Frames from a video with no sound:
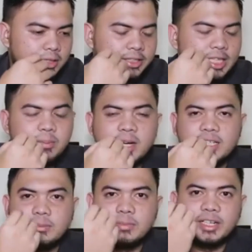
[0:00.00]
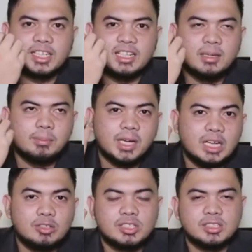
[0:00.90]
kita mengenal mereka
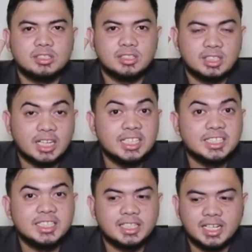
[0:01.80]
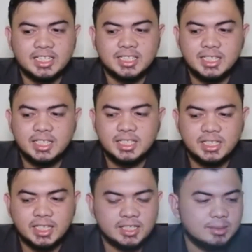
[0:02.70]
menganut tradisi-tradisi
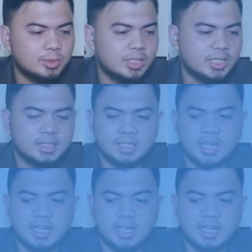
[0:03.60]
yang disebut dengan